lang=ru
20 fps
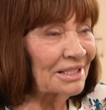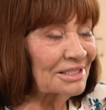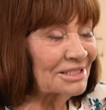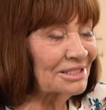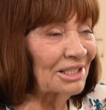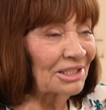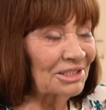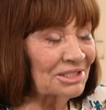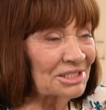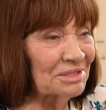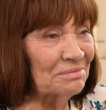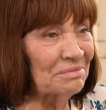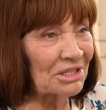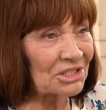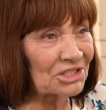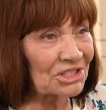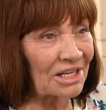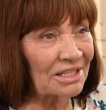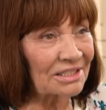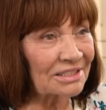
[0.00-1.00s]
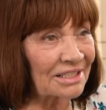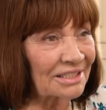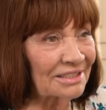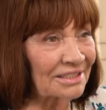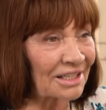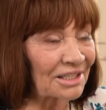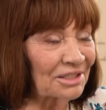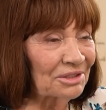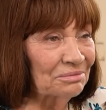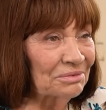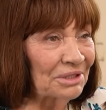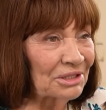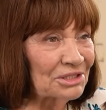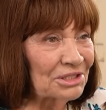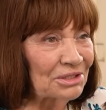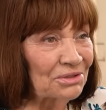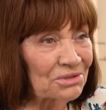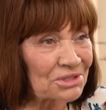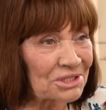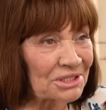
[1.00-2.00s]
Так стало себя жалко, я так, у меня
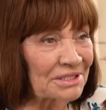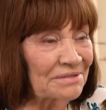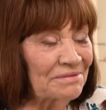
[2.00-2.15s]
слезы